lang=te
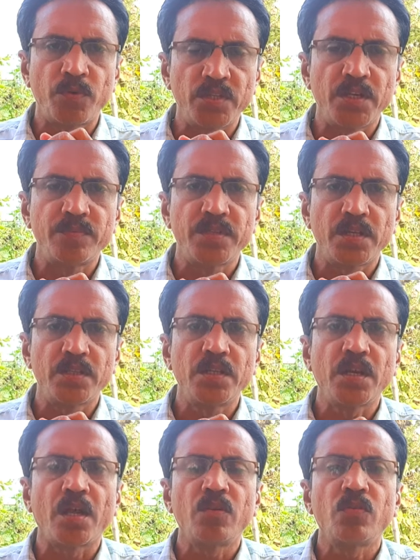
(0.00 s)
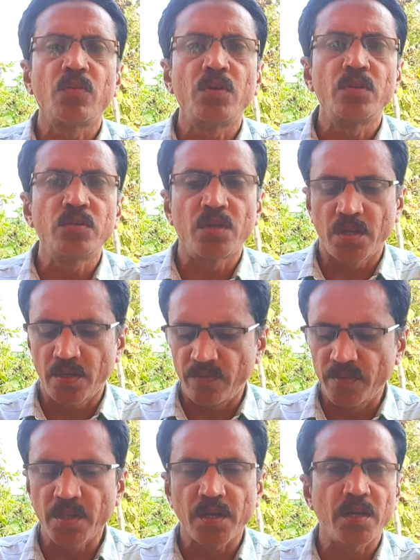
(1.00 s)
పొందడం జరిగింది నానో గోల్డ్
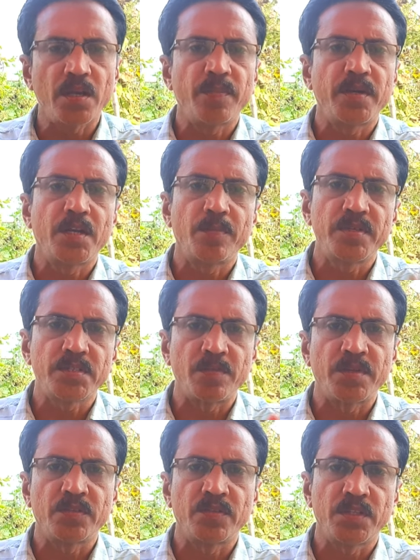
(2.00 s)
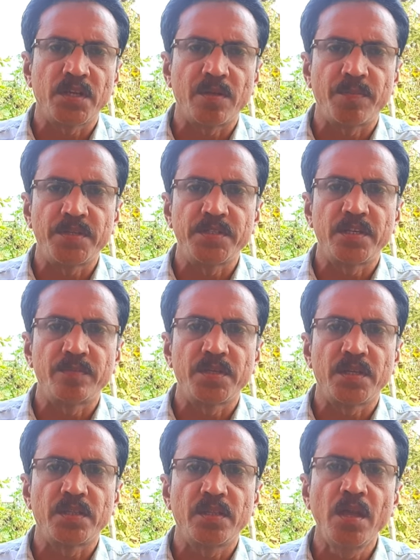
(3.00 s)
వివిధ రకాల పంటలపై సమర్థవంతంగా పనిచేయడం
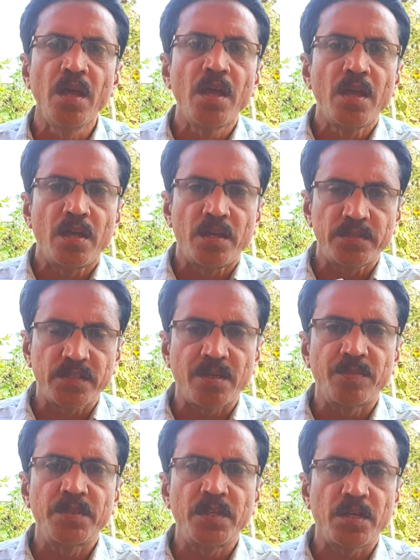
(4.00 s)
జరిగింది చాలామంది